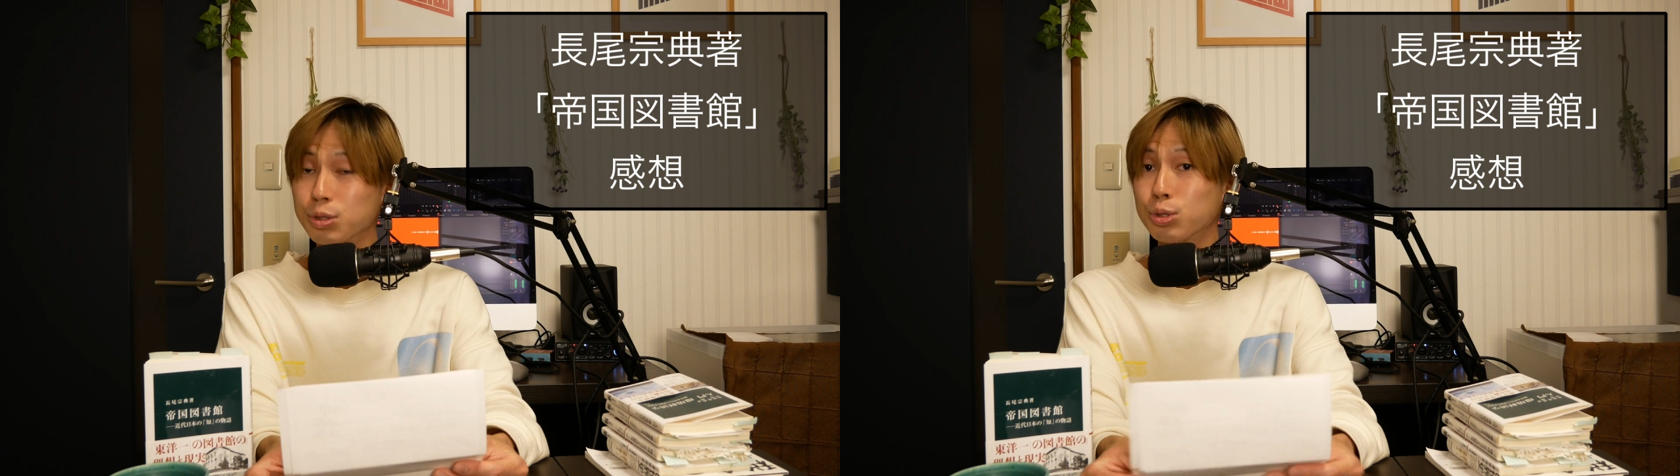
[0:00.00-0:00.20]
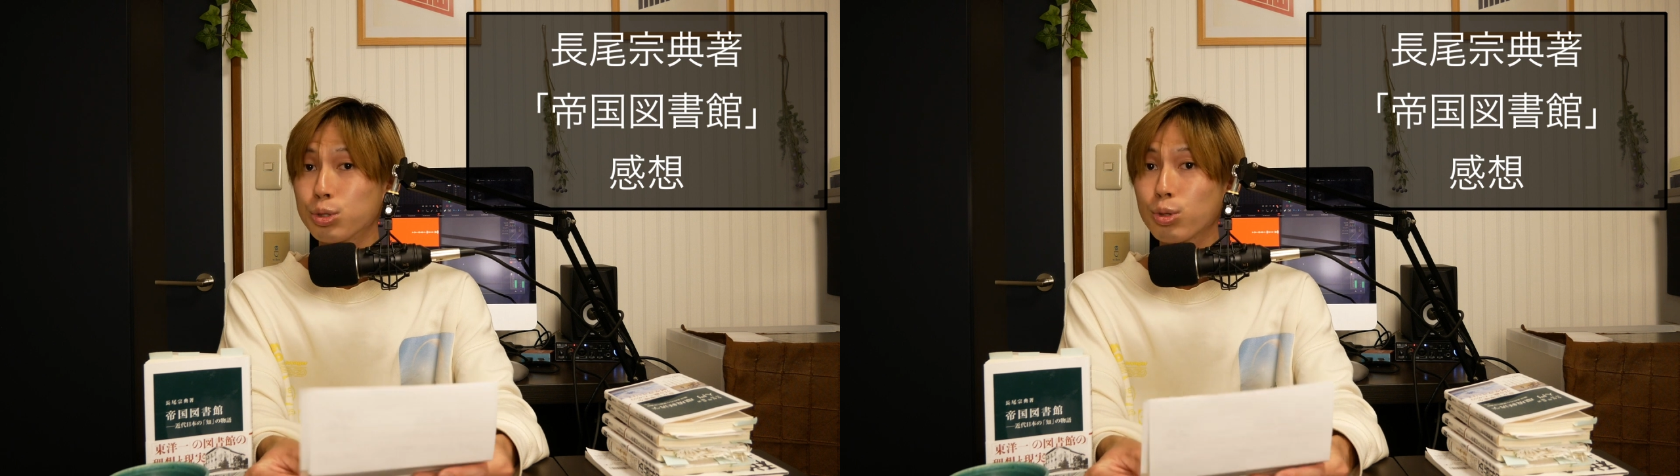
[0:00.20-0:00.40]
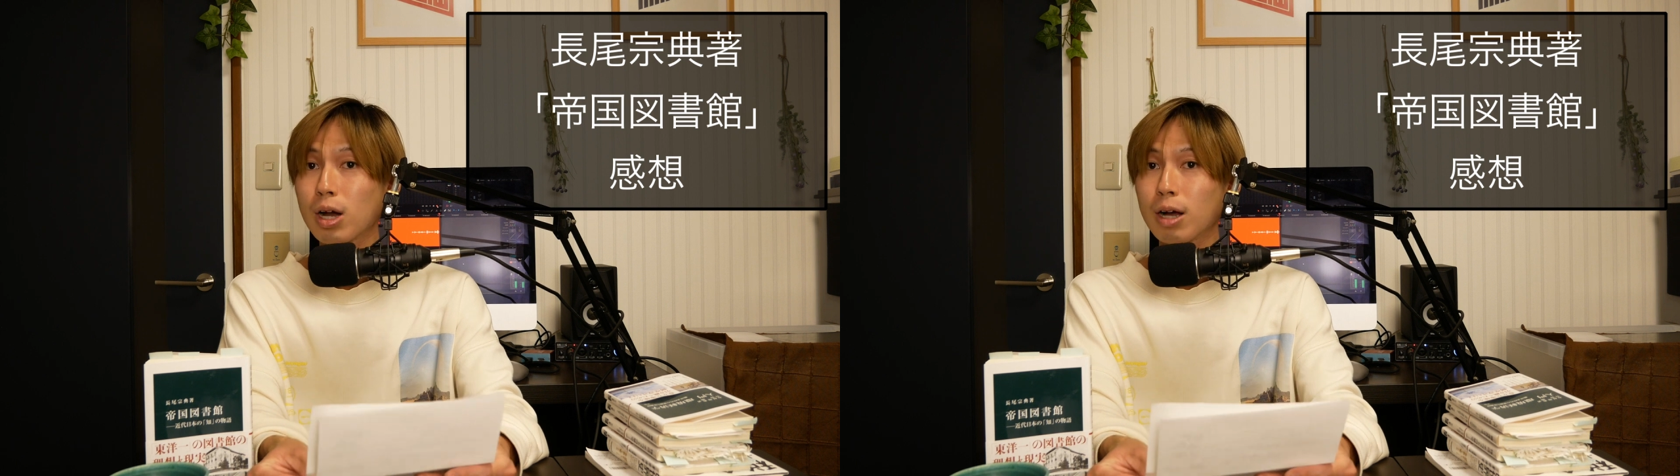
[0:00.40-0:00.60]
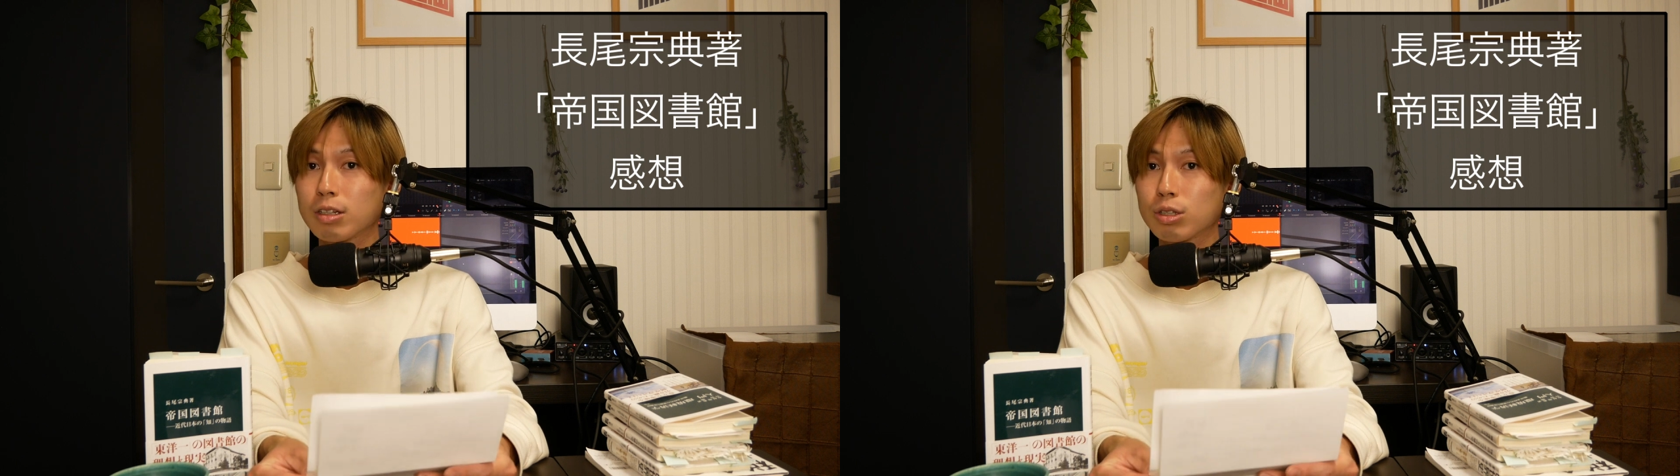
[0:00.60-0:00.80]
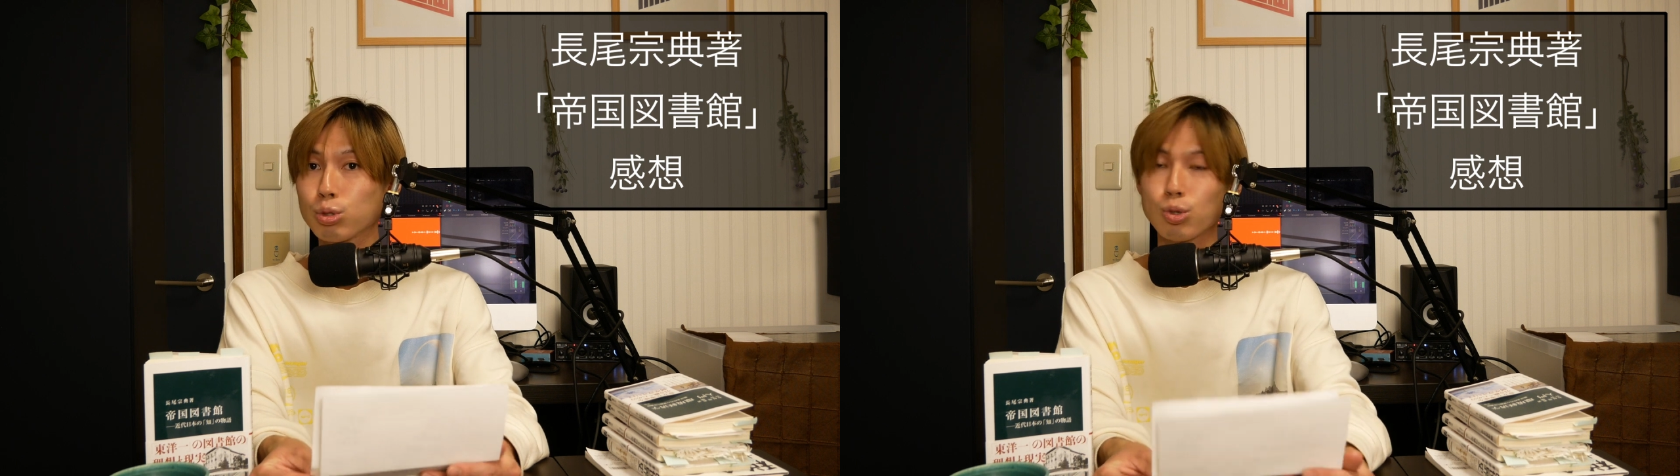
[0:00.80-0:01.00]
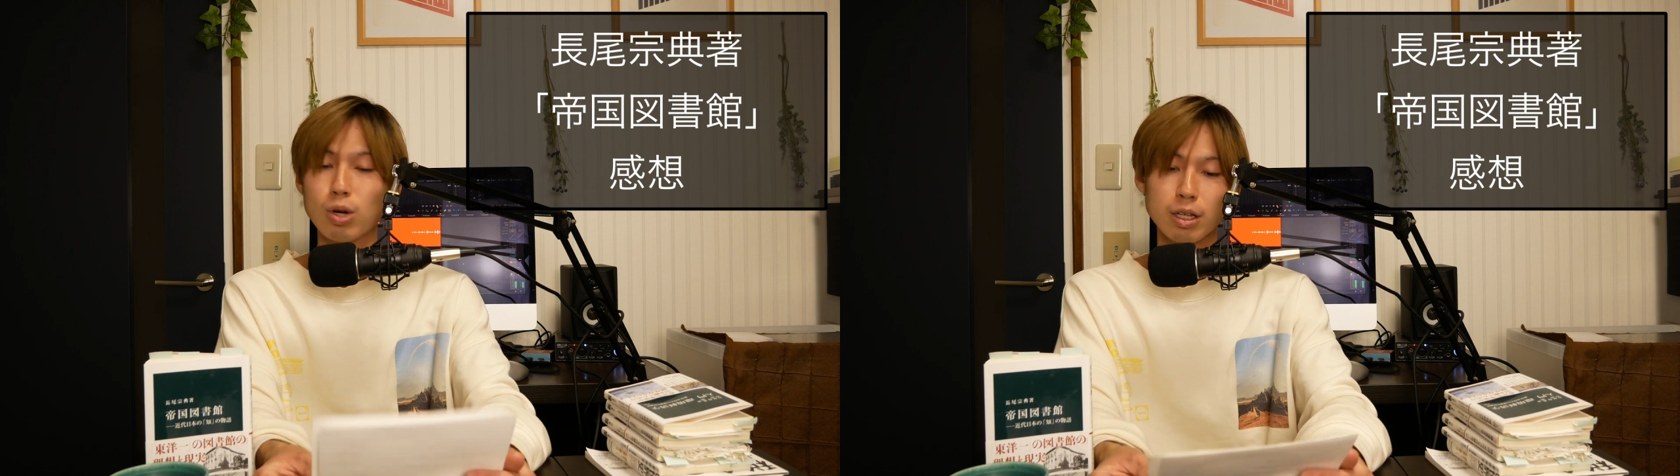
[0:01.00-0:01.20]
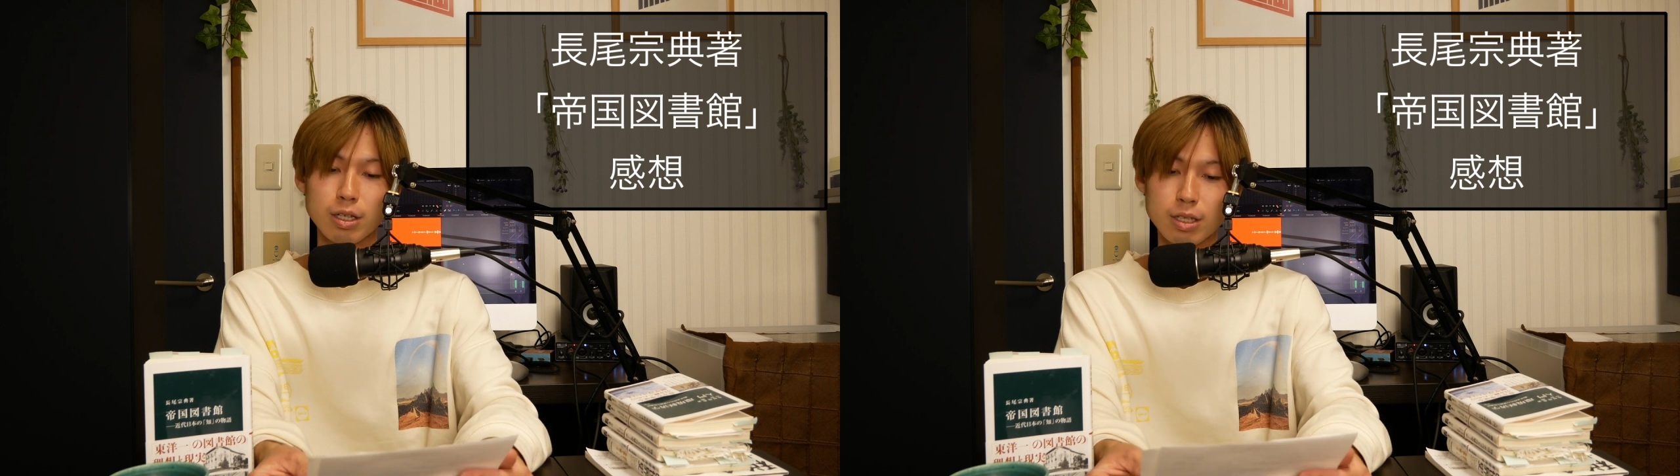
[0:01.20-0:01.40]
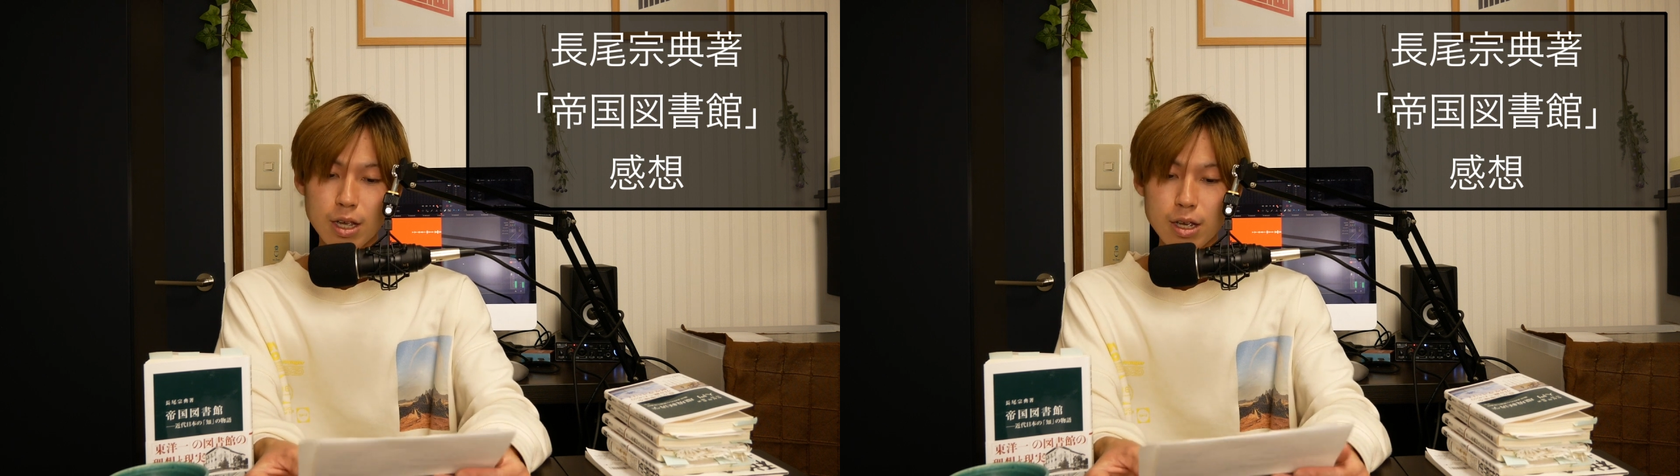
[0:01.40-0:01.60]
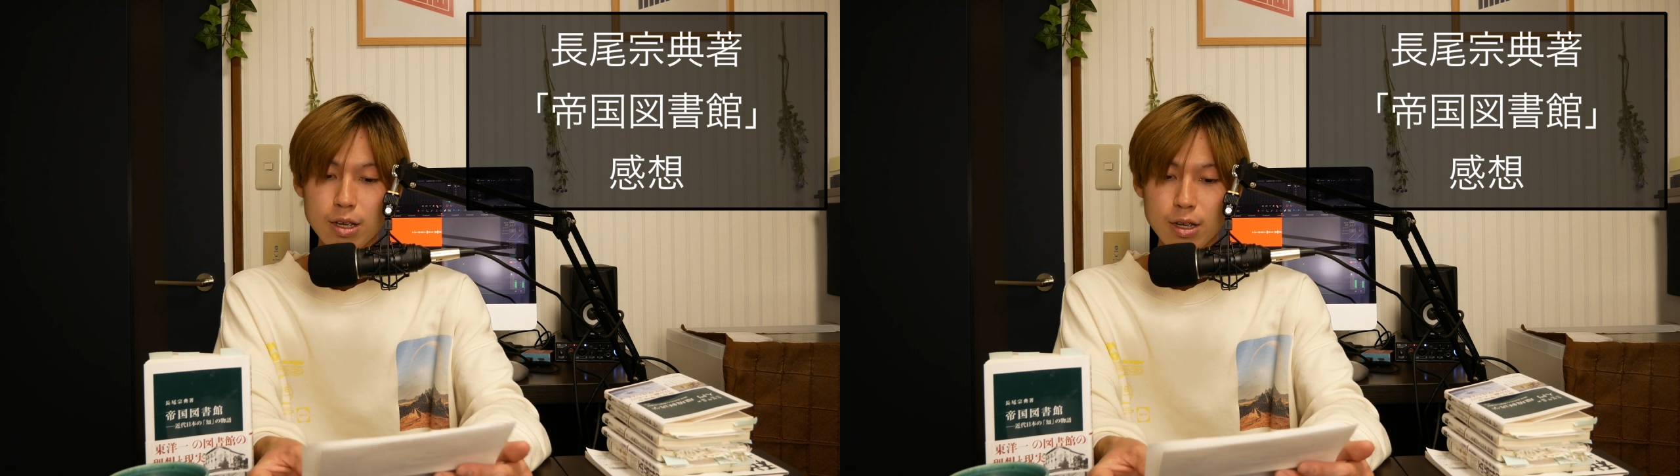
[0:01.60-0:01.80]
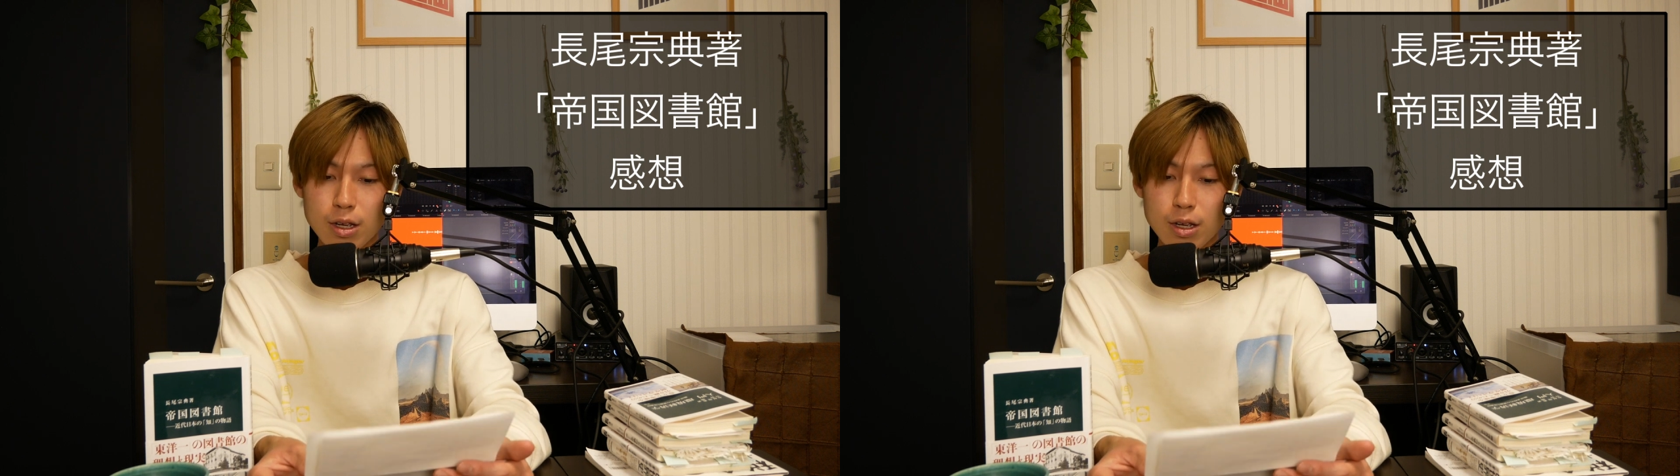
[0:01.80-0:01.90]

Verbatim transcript: 図書館、図書館ですね。